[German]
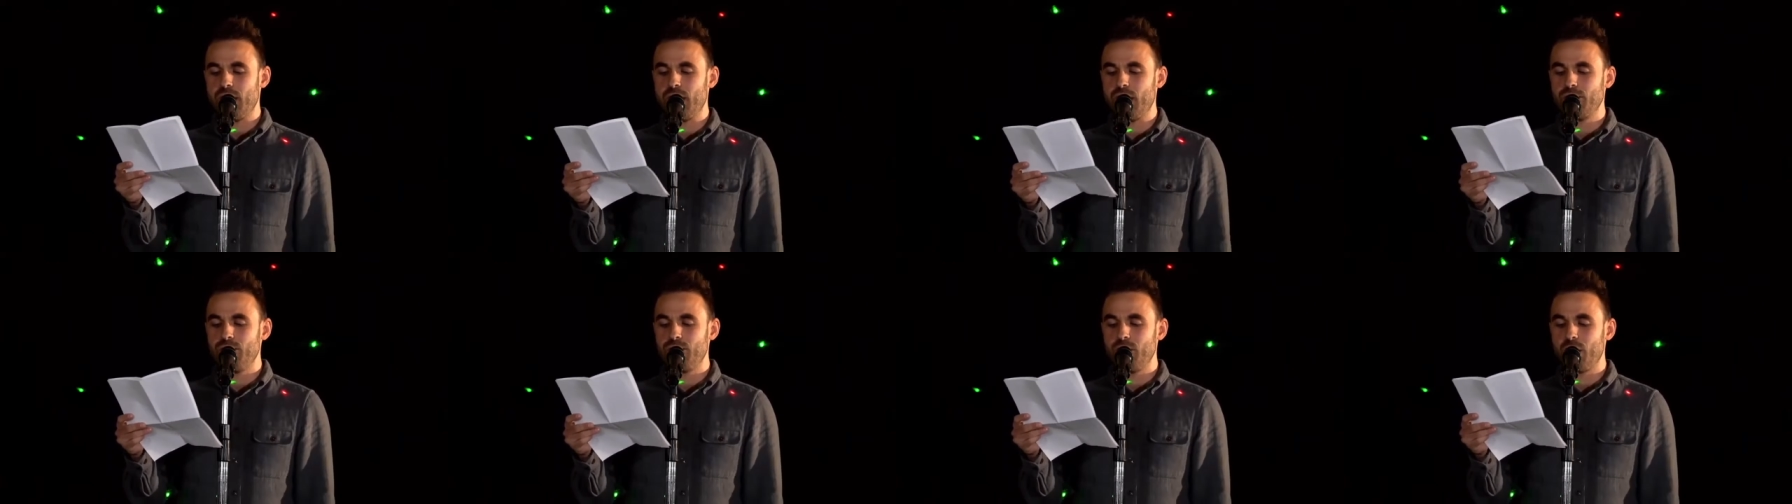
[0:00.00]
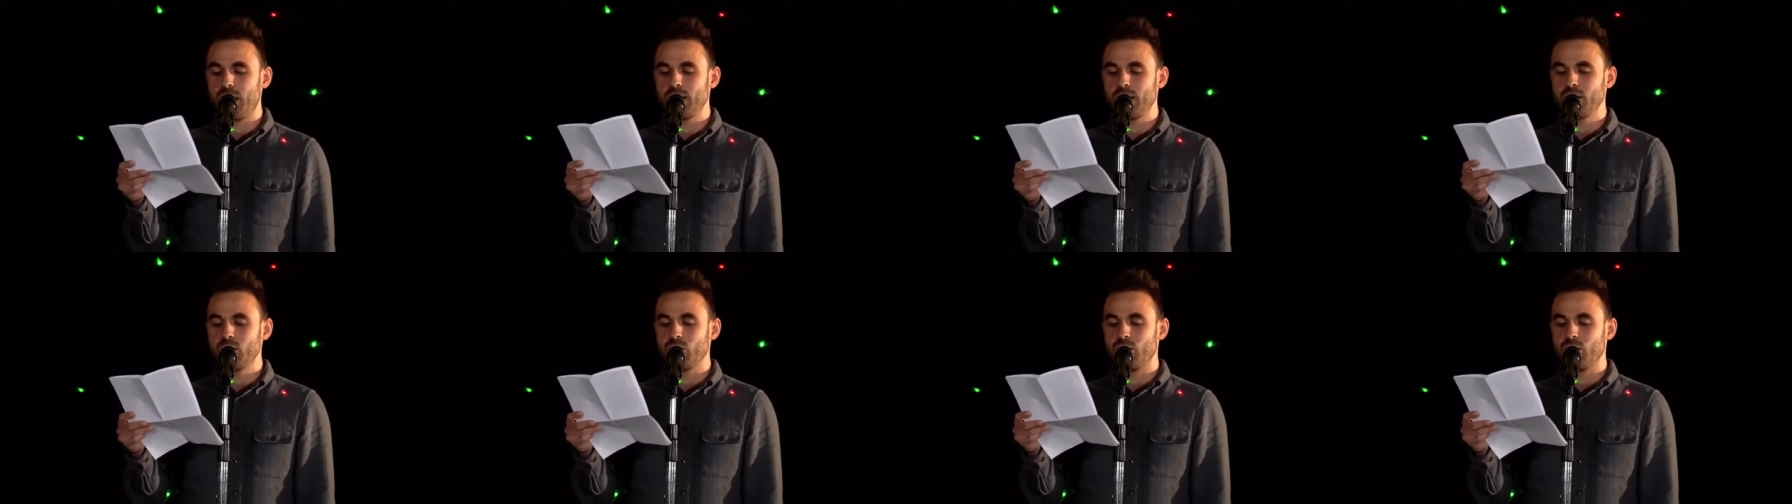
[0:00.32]

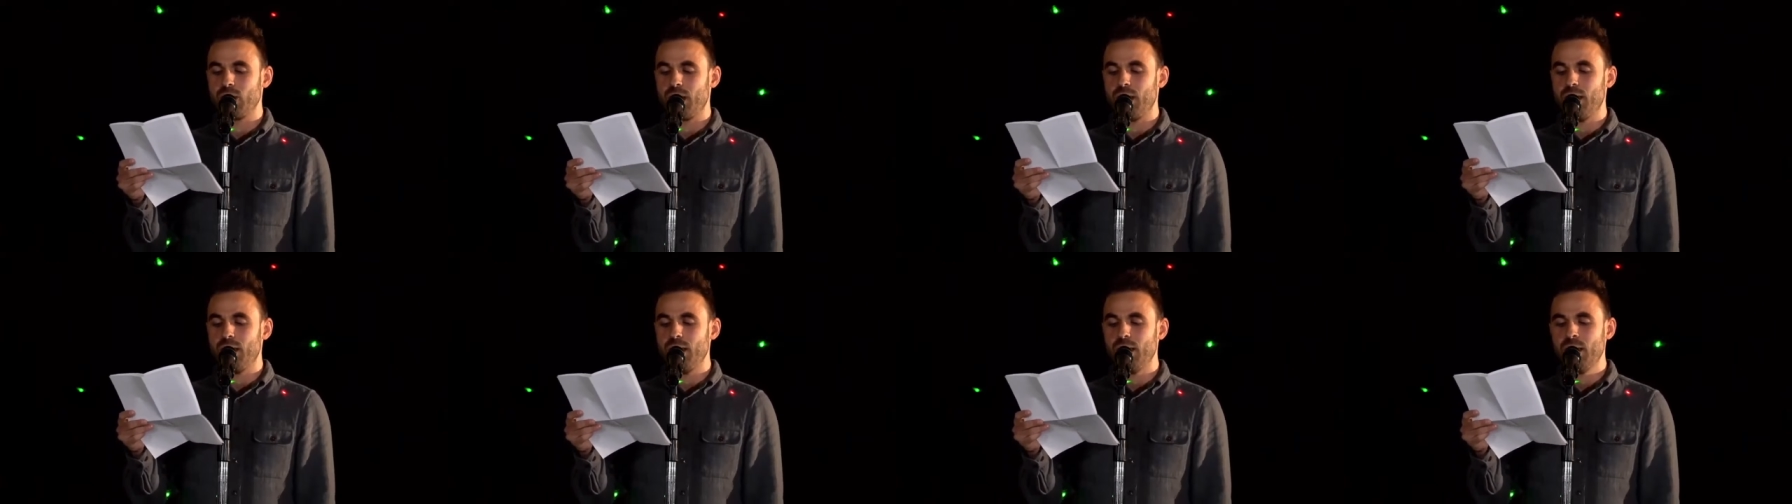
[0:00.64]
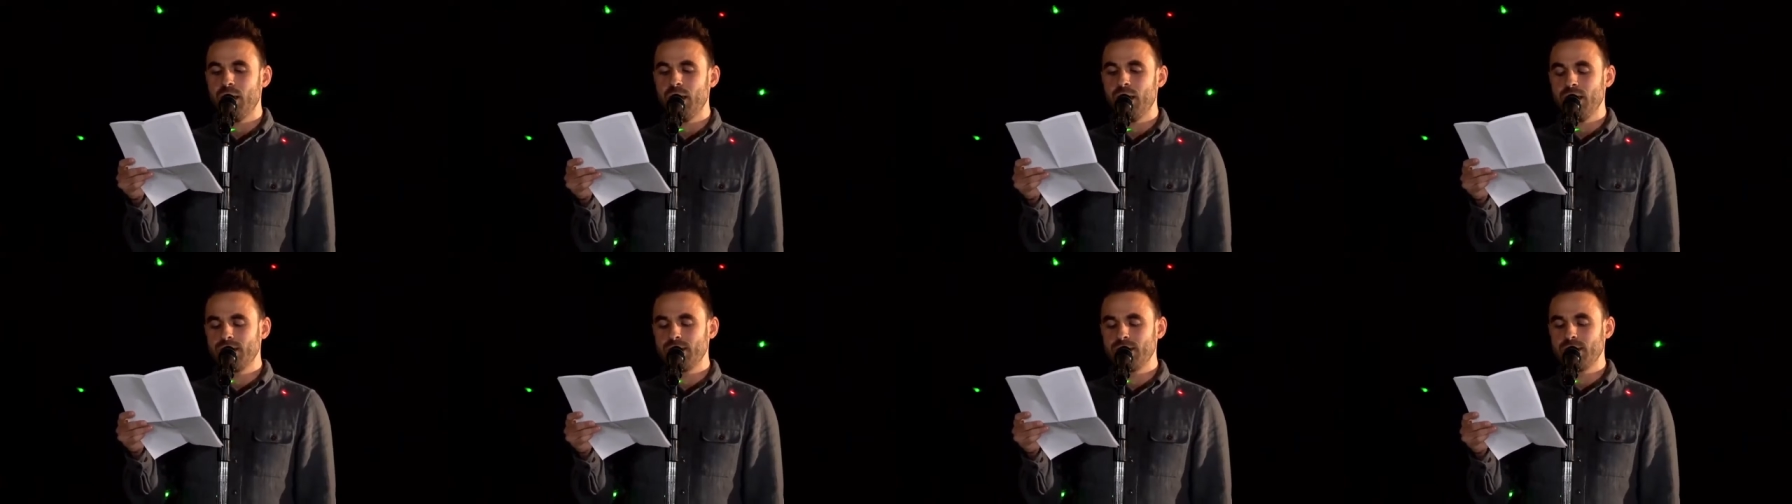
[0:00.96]
voranzugehen,
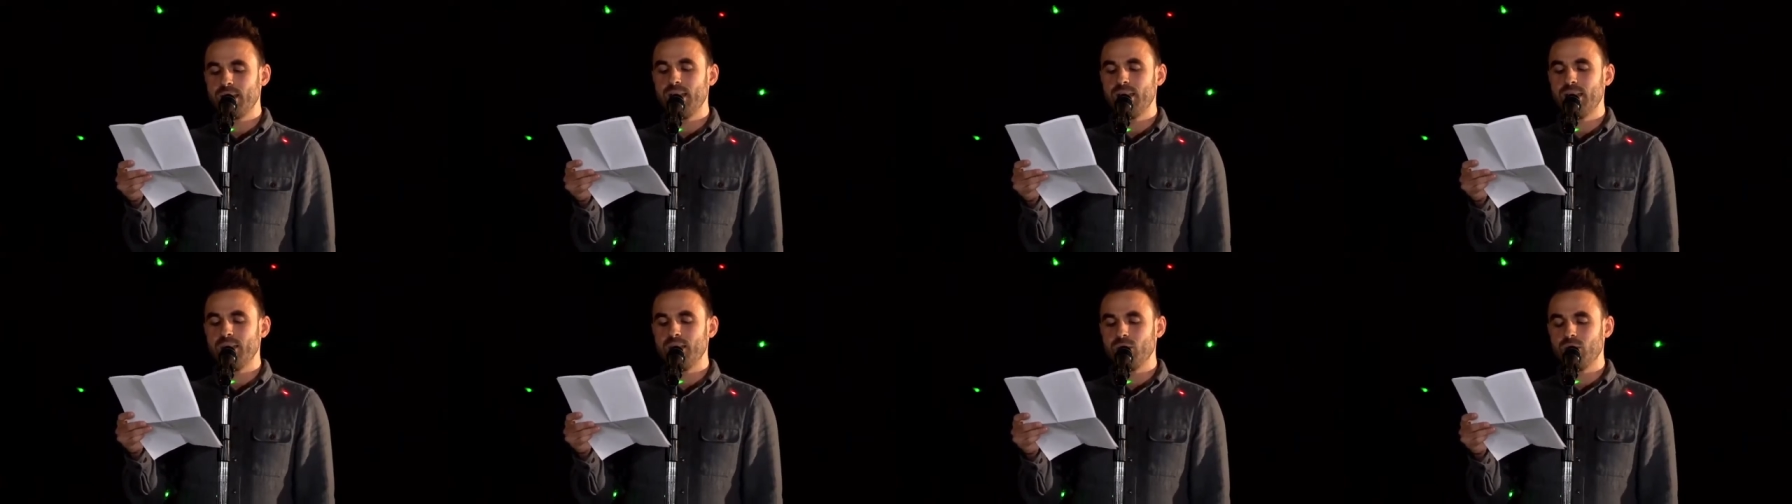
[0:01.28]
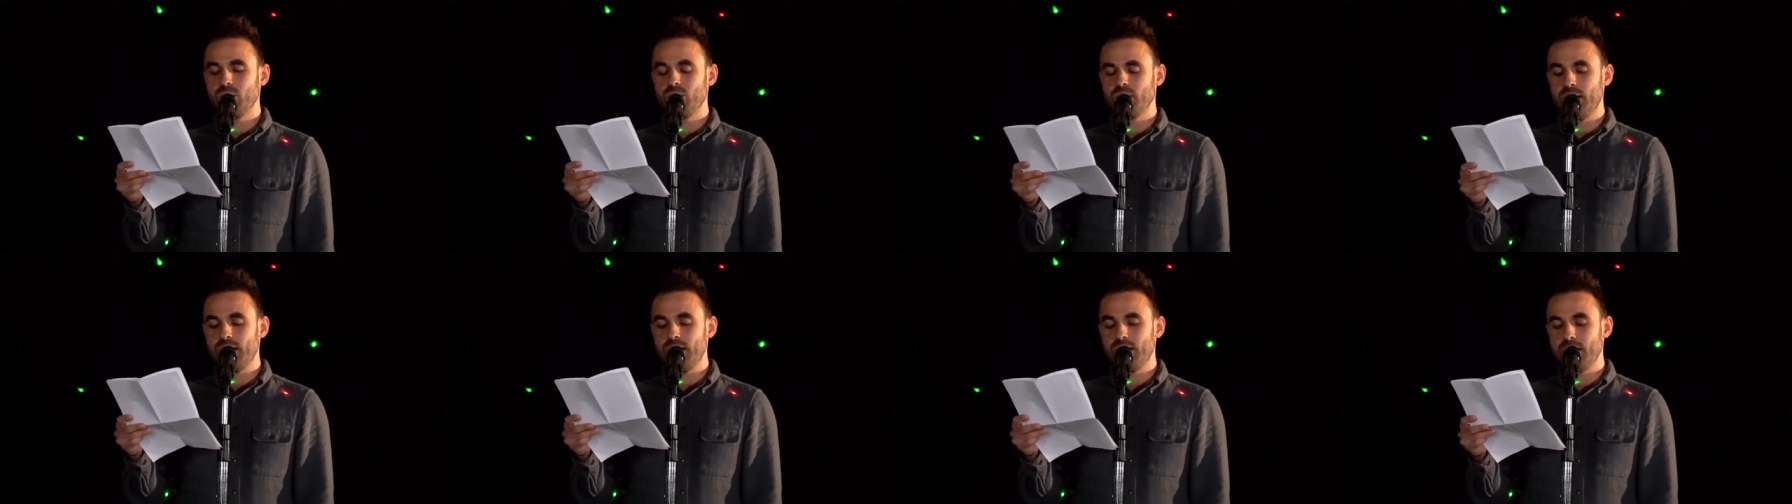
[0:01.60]
Zeichen zu
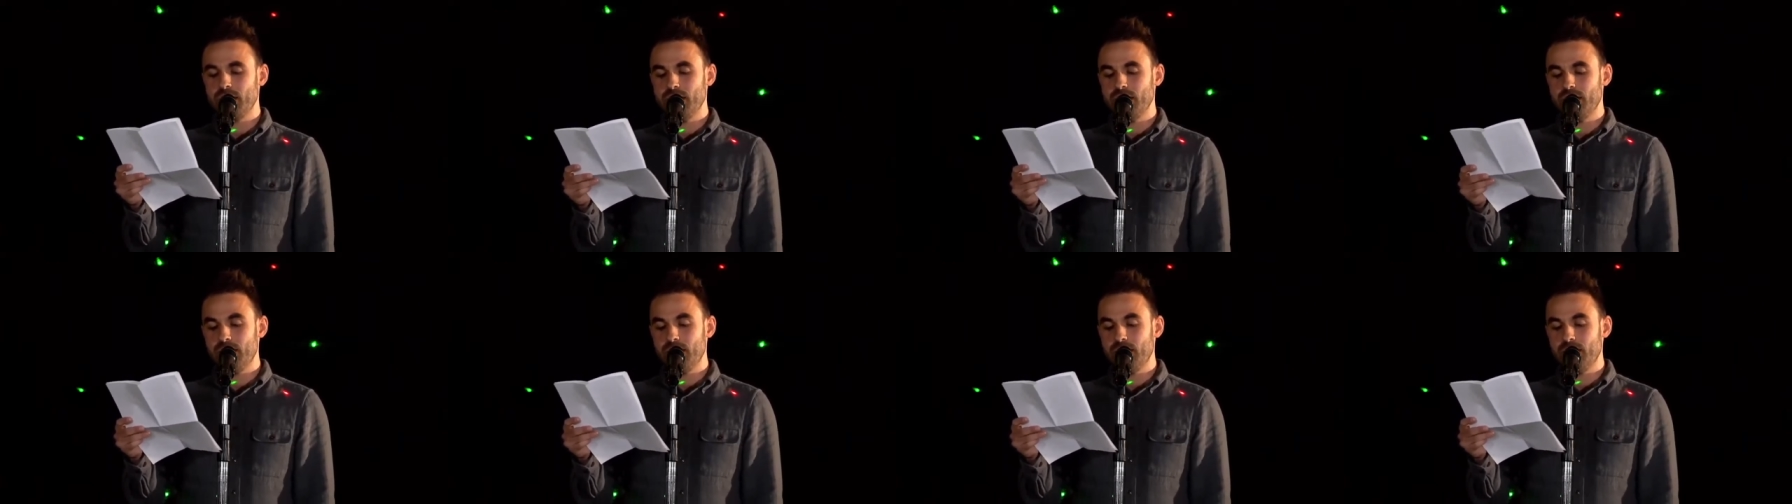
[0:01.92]
setzen.